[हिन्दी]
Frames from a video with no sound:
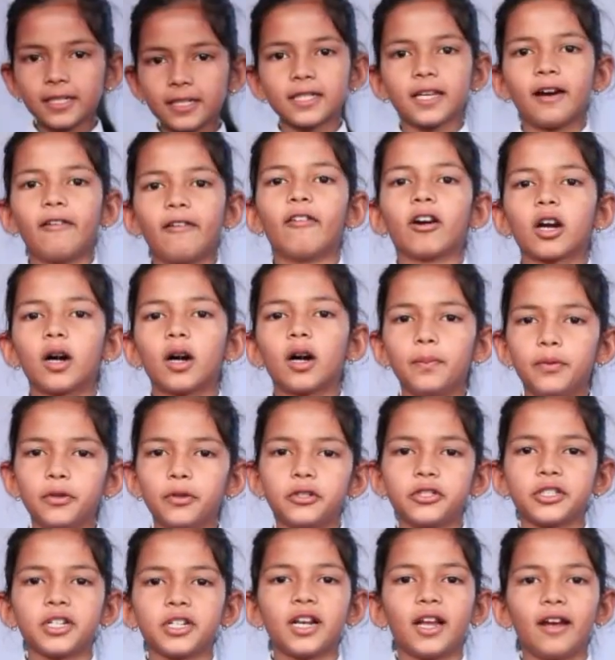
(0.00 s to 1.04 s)
is our
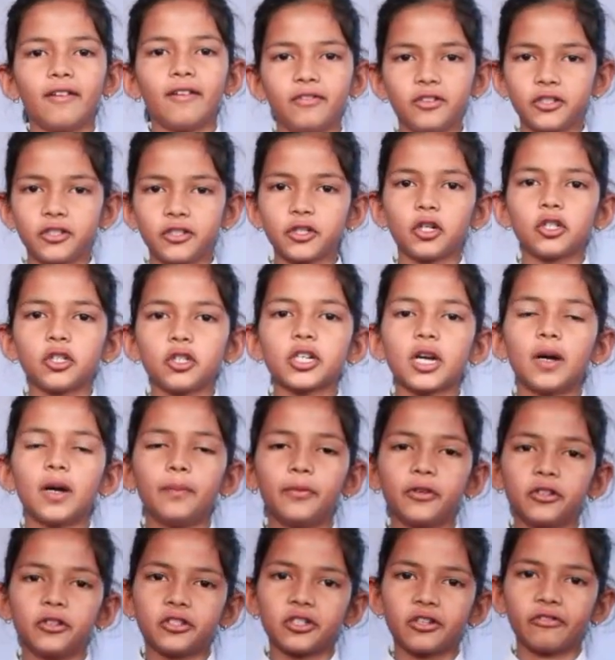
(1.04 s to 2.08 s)
computer lab. We chose
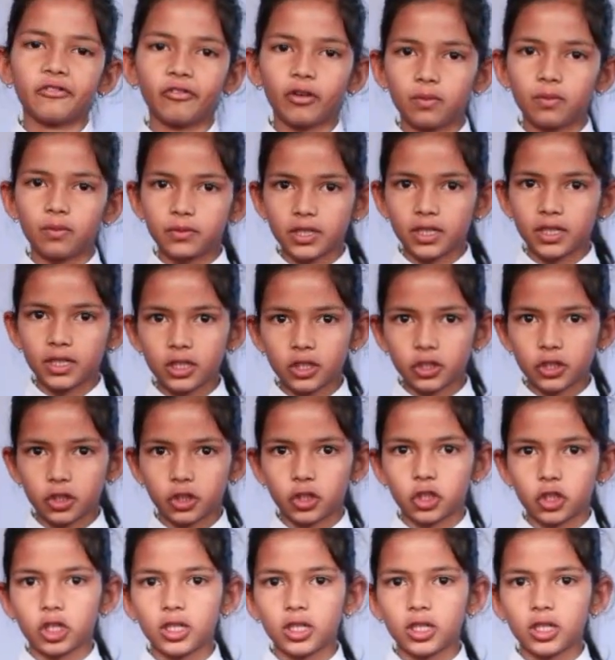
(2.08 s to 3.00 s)
computer from third standard